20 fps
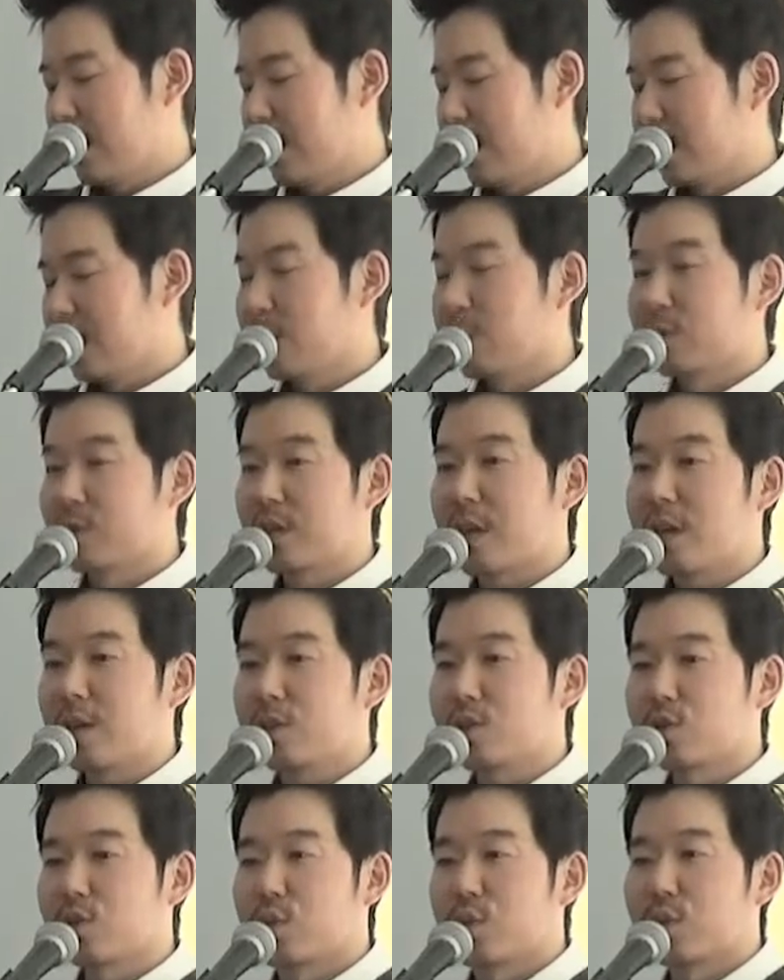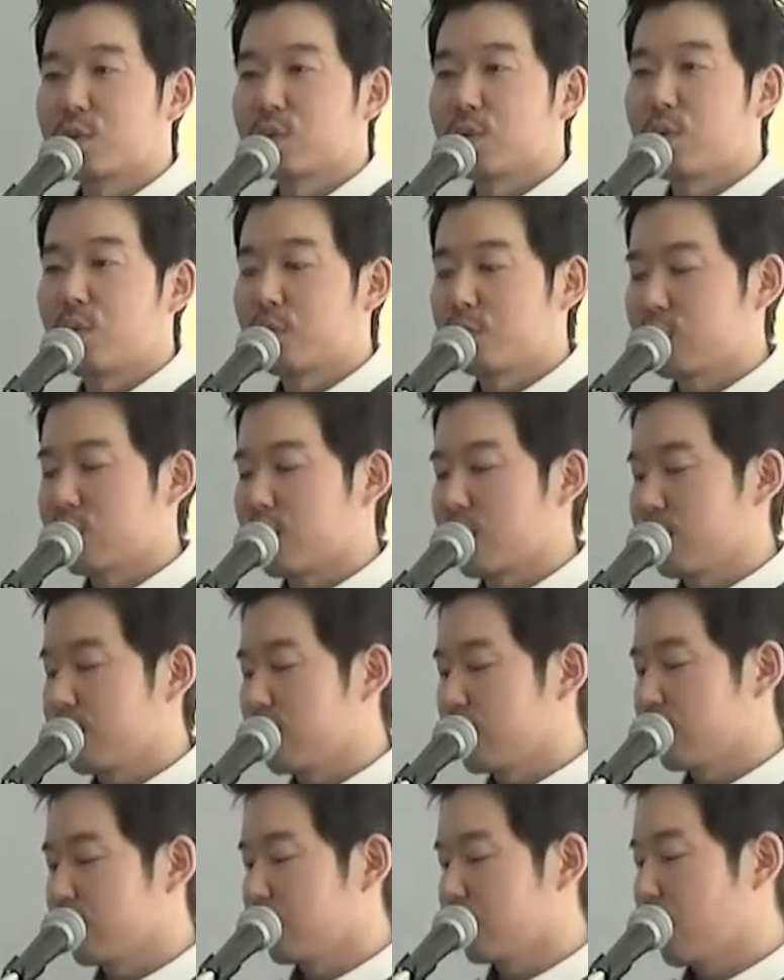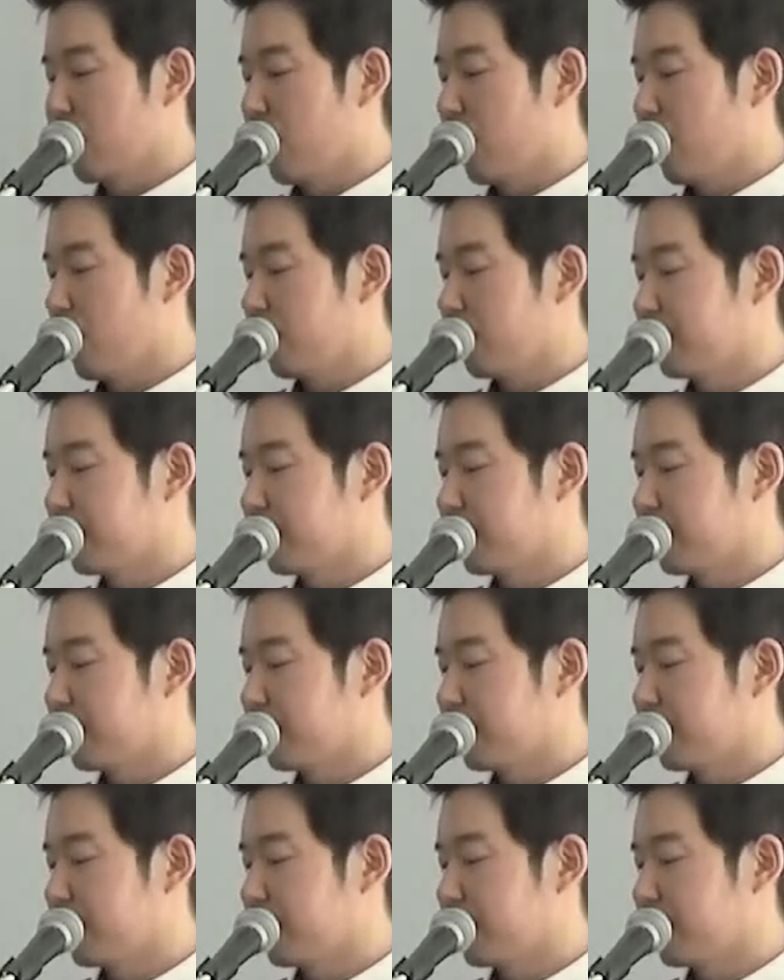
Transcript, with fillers: でも聖書を通してみると、